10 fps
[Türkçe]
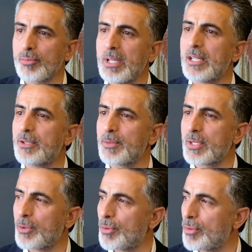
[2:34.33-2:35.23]
milletimiz
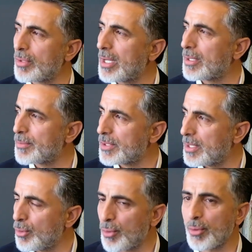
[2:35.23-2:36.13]
de görüyor, halkımız da
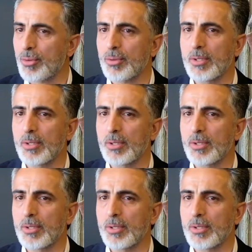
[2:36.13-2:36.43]
görüyor.